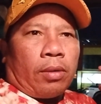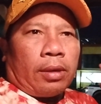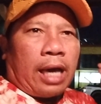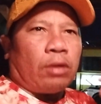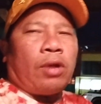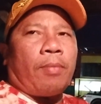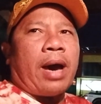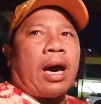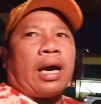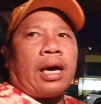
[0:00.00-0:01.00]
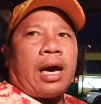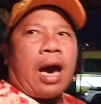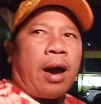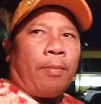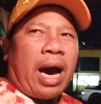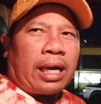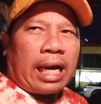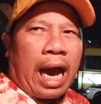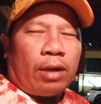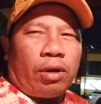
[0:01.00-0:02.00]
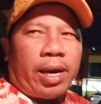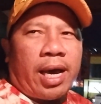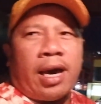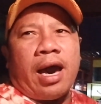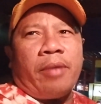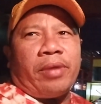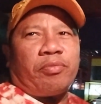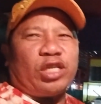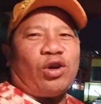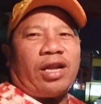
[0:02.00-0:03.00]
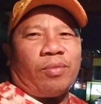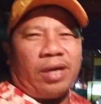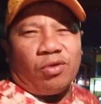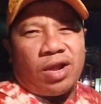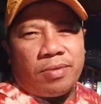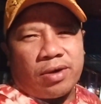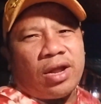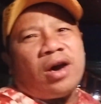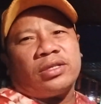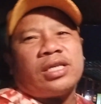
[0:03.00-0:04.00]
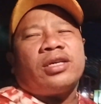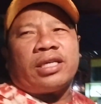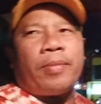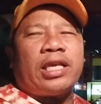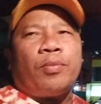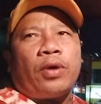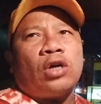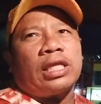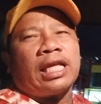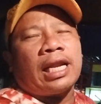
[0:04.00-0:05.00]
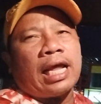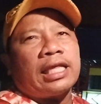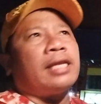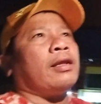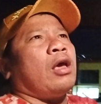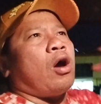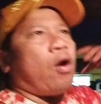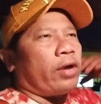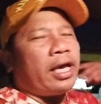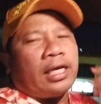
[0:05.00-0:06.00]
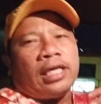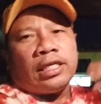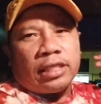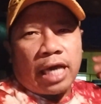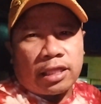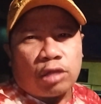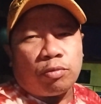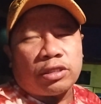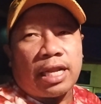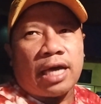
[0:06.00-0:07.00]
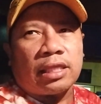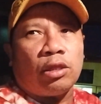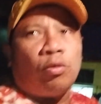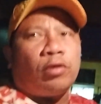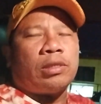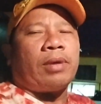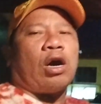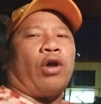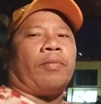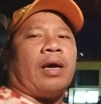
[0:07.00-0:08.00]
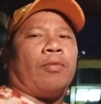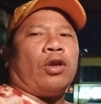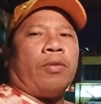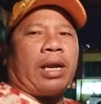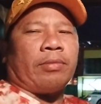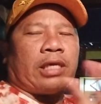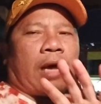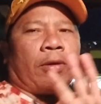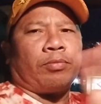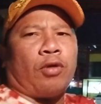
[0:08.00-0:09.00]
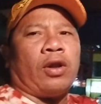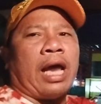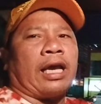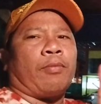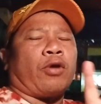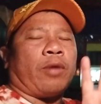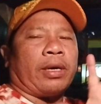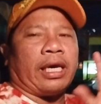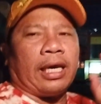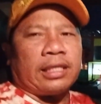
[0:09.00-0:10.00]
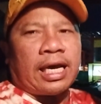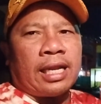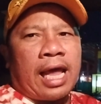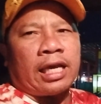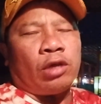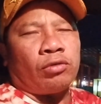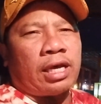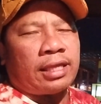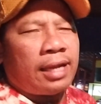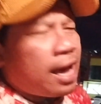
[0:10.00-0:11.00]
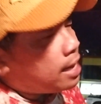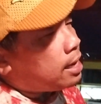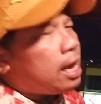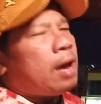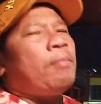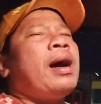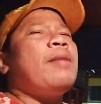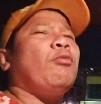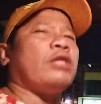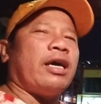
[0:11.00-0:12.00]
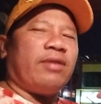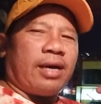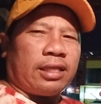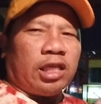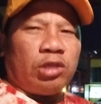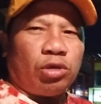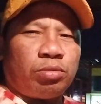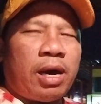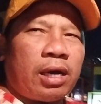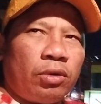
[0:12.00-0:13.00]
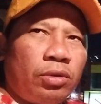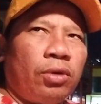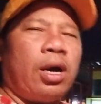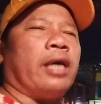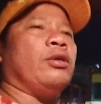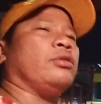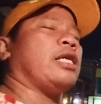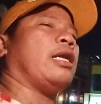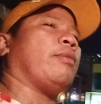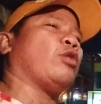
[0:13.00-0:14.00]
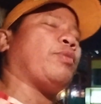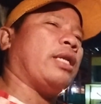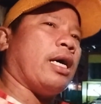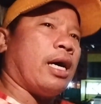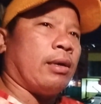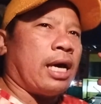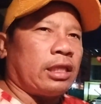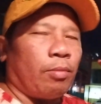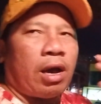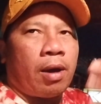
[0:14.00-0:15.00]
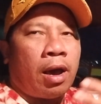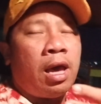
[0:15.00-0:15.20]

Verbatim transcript: gaano na ba ang magkano na ba ang mga presyo ng mga gulay mga kuda. So, samahan niyo po ko, titingnan natin. Okay, shout out po sa lahat. Doon po sa mga OFW, maraming salamat po. Lagi po kayo mag-iingat yan, lagi niyong tatandaan. Mahal po tayo ng ating Diyos mga kondo. Ayun, sana matupad na ang ating mga,